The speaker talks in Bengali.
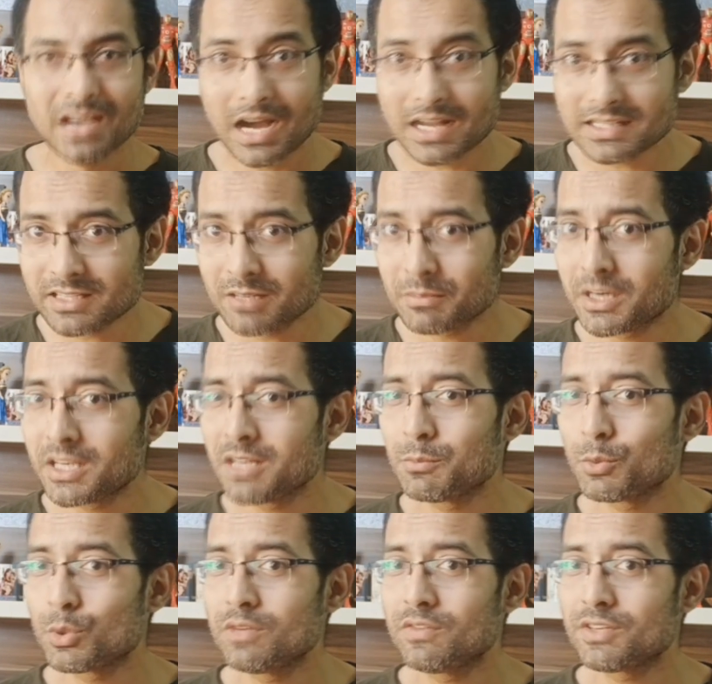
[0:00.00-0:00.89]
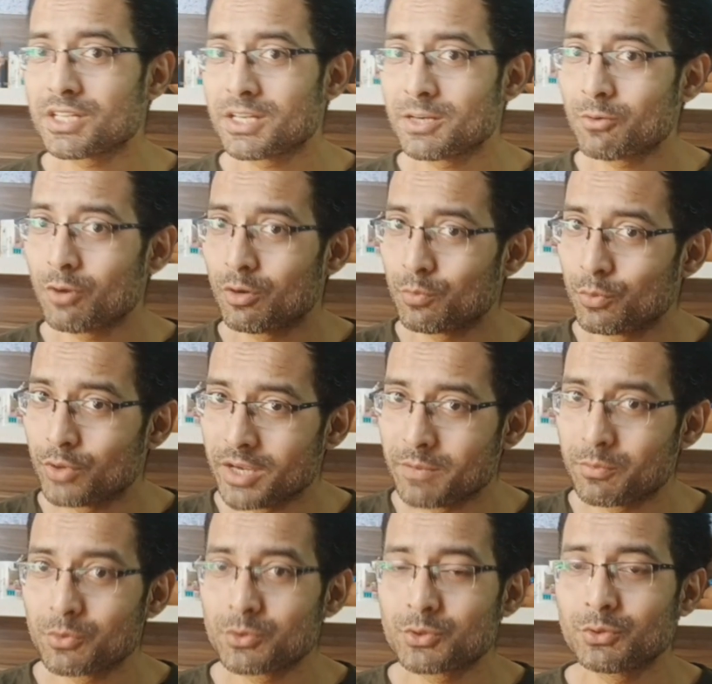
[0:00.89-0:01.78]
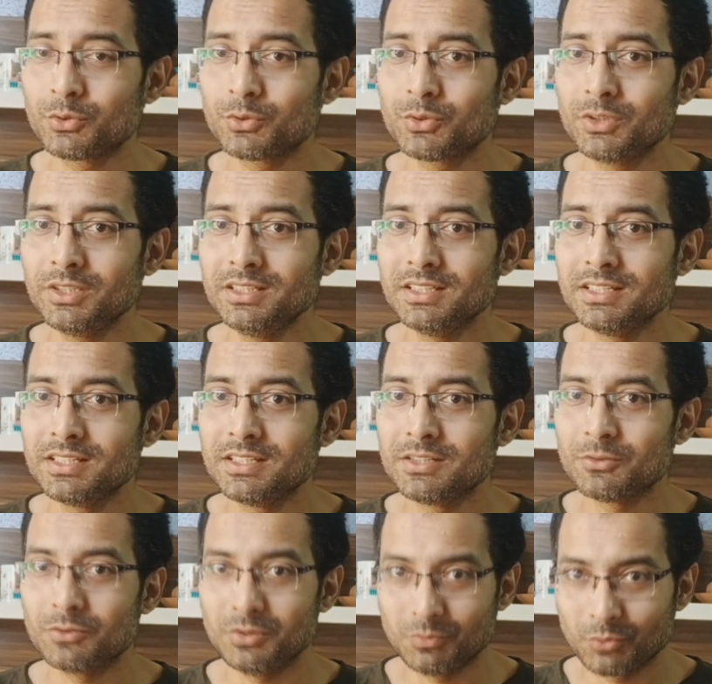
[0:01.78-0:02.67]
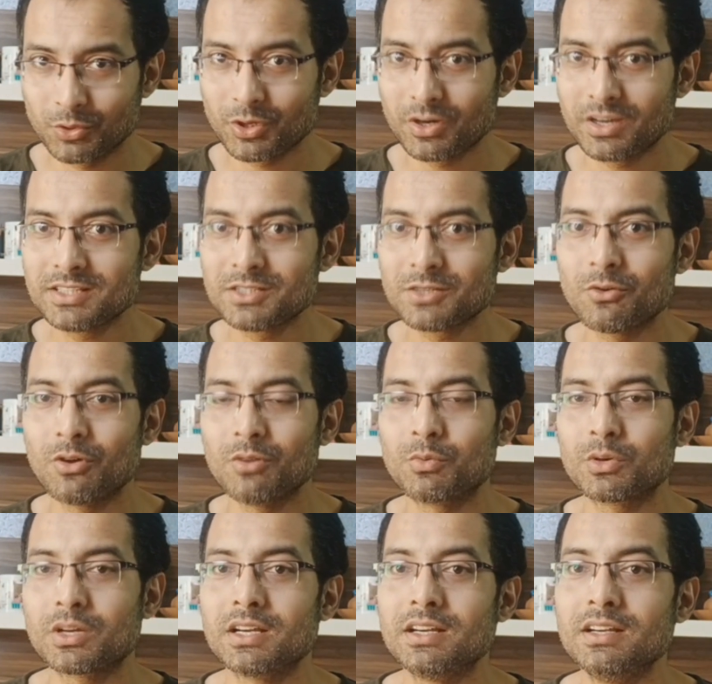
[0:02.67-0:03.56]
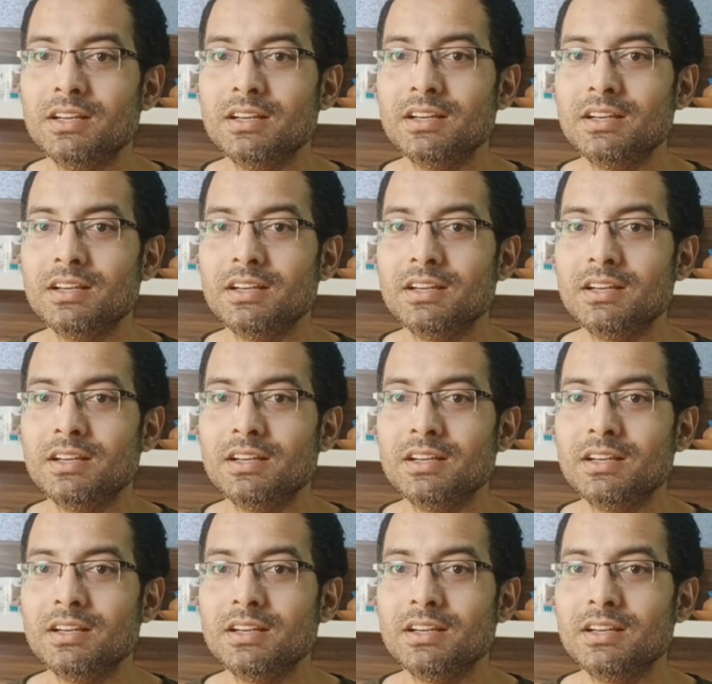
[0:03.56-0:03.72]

আজকের মানডে মোটিভেশনের গল্প এ পর্যন্তই যদি মনে হয় যে গল্পটা